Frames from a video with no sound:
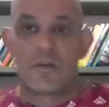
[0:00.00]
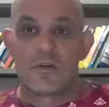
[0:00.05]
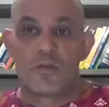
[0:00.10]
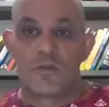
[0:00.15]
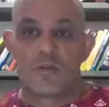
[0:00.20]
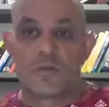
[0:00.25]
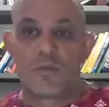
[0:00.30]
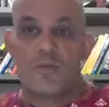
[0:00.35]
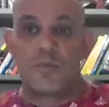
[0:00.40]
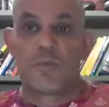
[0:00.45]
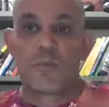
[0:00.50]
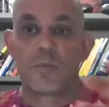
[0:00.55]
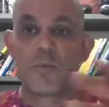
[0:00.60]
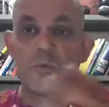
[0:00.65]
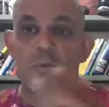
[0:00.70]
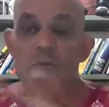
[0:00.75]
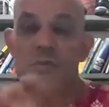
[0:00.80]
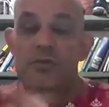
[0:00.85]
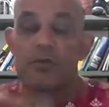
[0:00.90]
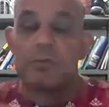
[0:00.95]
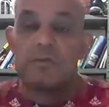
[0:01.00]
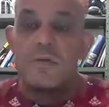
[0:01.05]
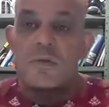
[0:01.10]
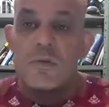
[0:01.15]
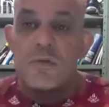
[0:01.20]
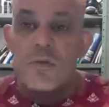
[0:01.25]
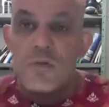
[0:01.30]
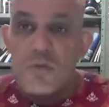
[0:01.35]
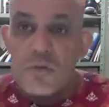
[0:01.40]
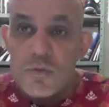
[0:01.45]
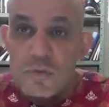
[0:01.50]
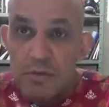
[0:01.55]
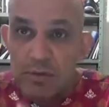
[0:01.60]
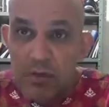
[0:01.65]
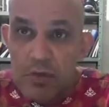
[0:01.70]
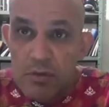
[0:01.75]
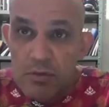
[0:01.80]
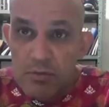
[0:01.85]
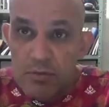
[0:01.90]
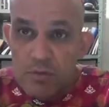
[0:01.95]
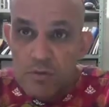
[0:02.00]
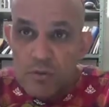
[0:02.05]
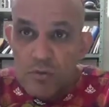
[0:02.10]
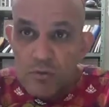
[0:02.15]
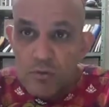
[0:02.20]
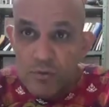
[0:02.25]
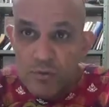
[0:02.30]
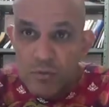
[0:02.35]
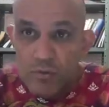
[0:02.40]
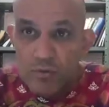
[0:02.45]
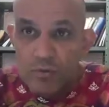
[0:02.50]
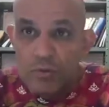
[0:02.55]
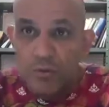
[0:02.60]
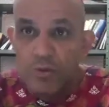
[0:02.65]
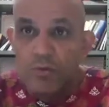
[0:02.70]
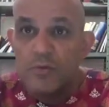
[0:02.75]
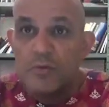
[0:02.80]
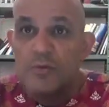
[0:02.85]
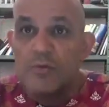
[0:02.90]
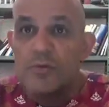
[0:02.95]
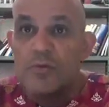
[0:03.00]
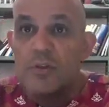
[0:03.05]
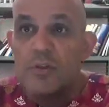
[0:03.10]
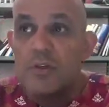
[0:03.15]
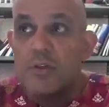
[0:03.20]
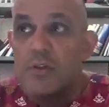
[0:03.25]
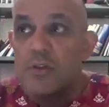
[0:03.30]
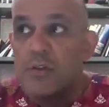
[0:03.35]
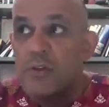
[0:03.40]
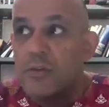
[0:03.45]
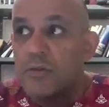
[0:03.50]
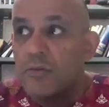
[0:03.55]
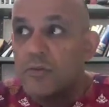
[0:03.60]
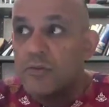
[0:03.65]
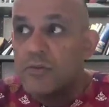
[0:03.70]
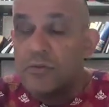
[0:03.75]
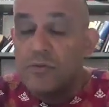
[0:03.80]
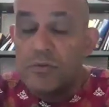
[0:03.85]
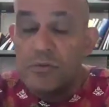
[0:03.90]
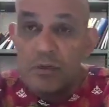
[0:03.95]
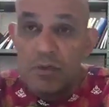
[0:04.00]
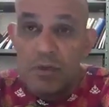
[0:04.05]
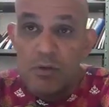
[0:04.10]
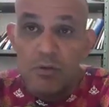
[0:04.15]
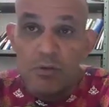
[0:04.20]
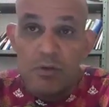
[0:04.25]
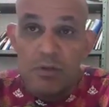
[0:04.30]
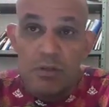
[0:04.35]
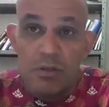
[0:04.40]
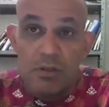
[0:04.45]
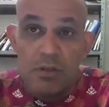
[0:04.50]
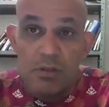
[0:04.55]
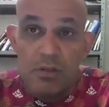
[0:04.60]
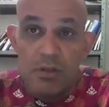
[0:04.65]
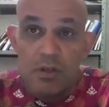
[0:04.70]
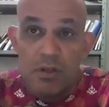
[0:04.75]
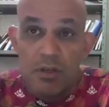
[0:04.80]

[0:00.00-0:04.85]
tipo construção de conselhos de cultura, é, construção e